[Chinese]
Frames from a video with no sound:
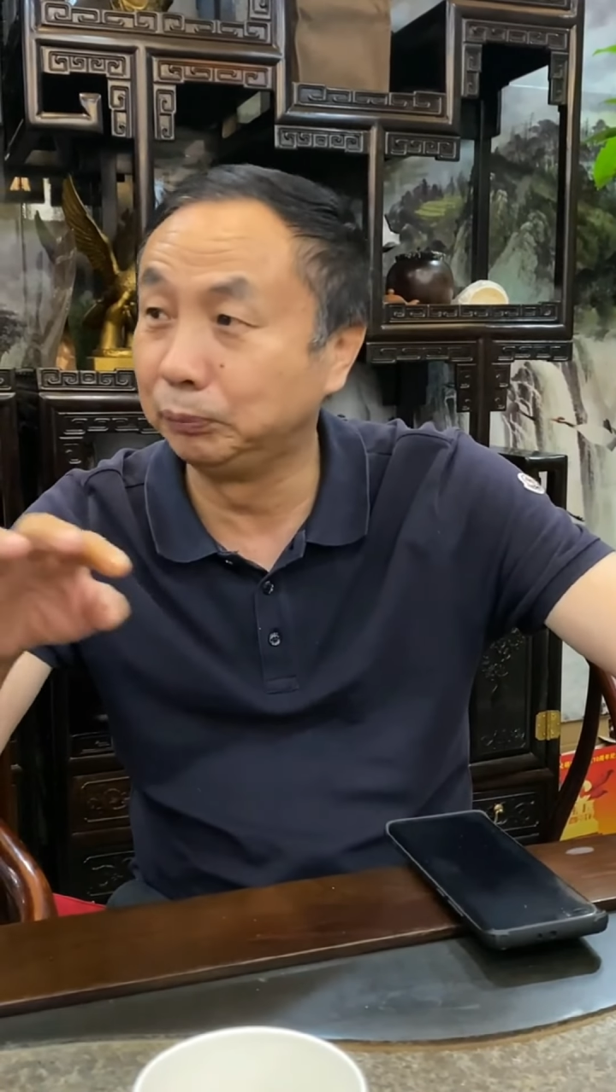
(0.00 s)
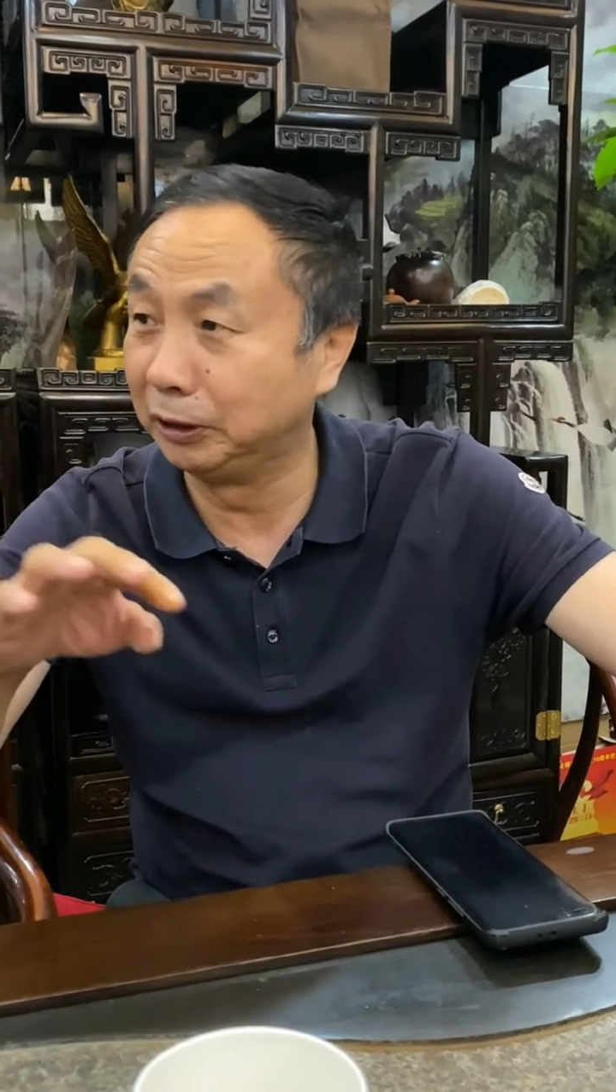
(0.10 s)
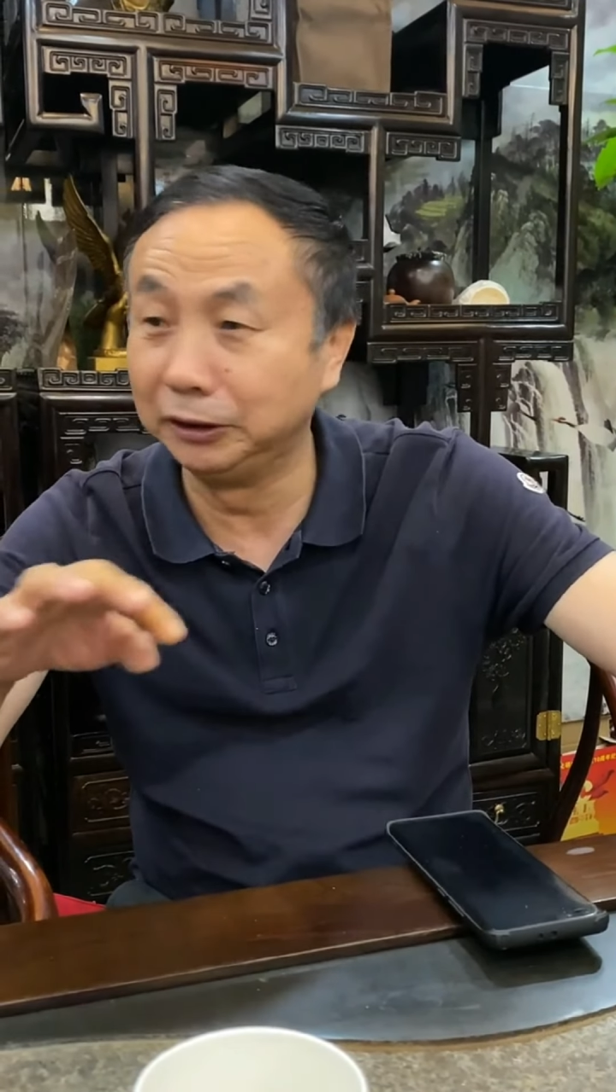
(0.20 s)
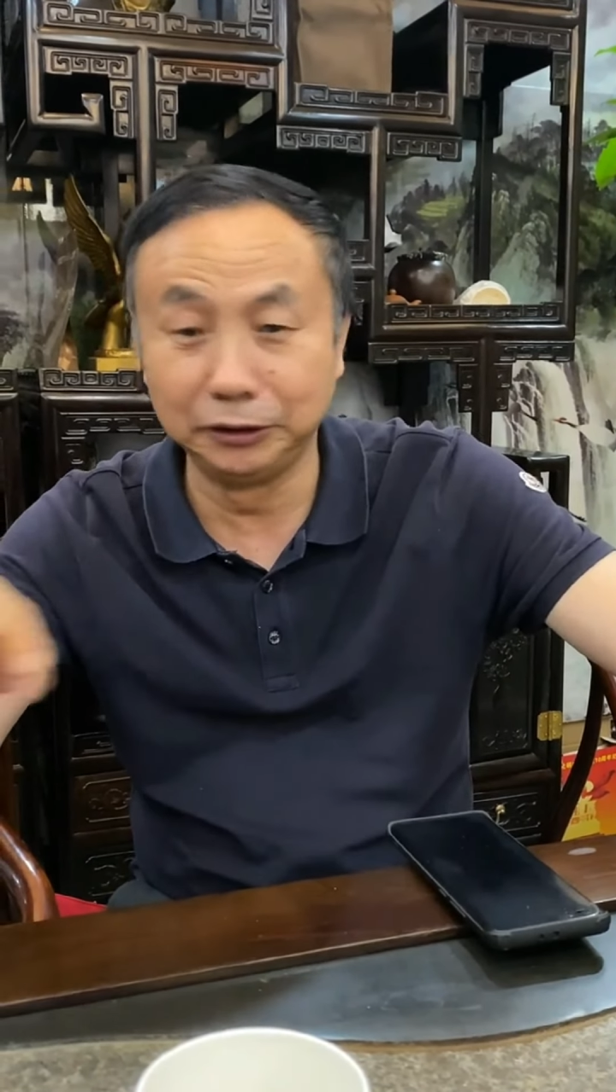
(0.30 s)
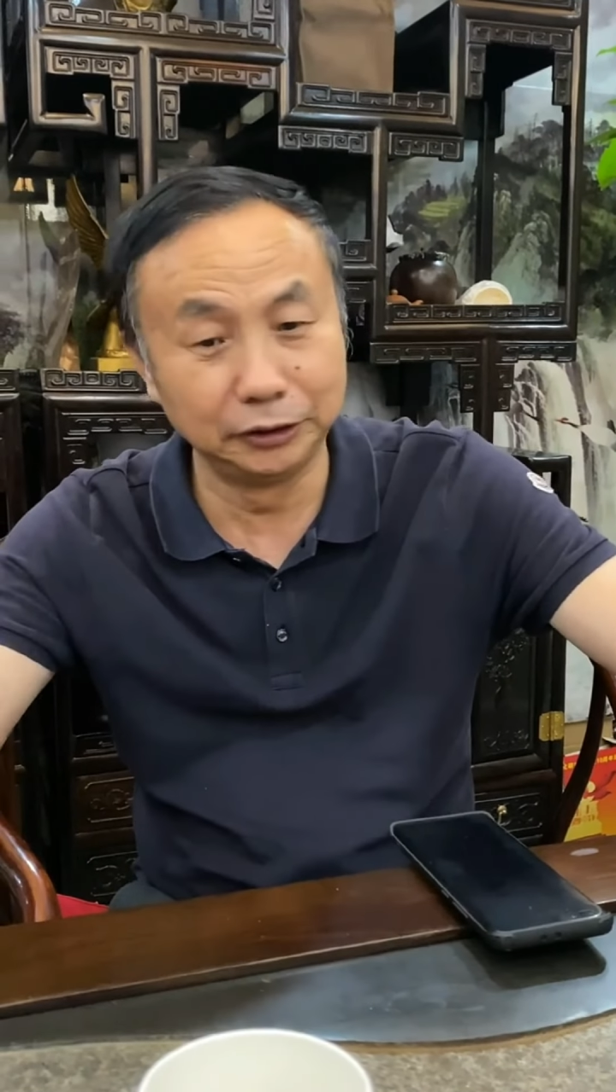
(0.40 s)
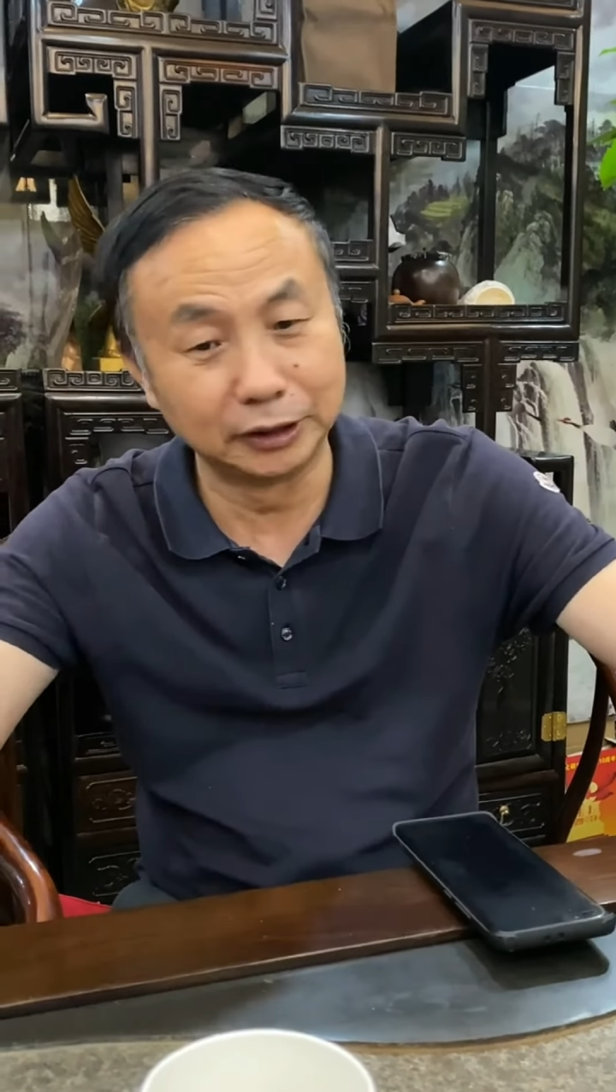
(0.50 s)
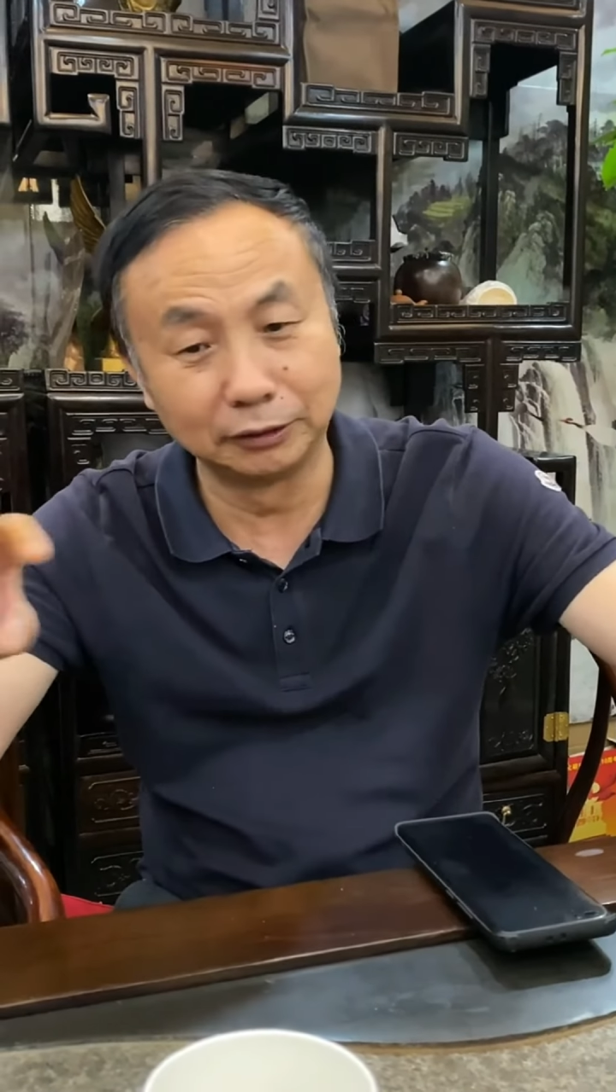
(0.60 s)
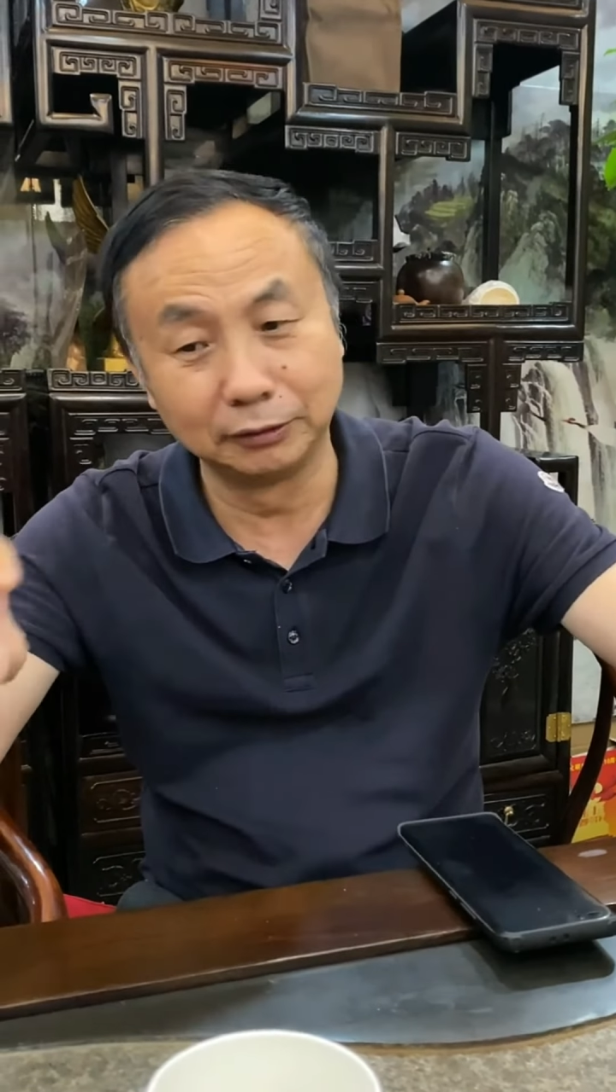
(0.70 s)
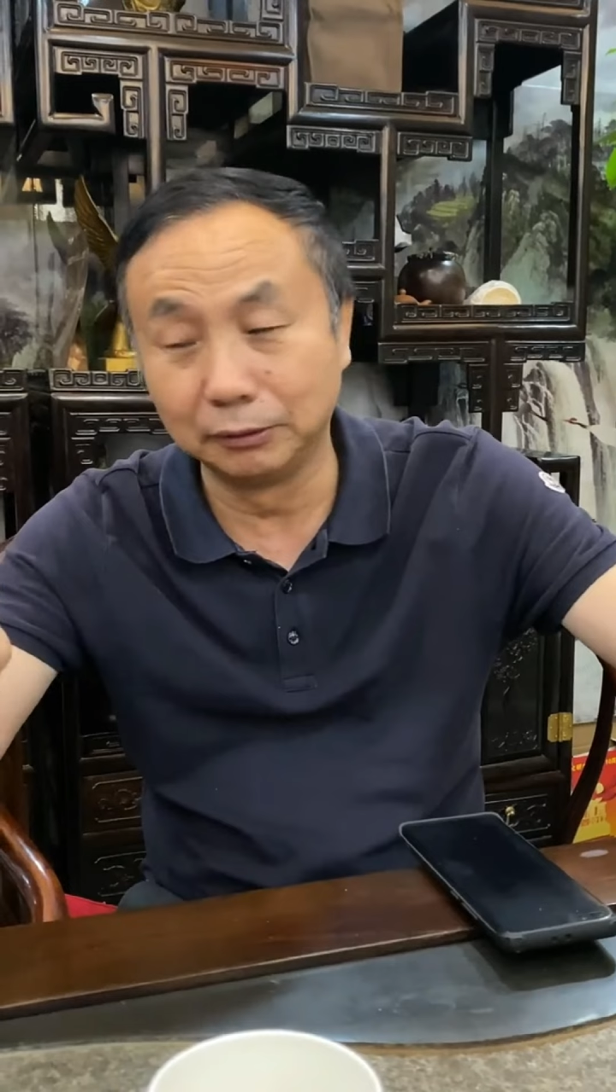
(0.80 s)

品系当中的，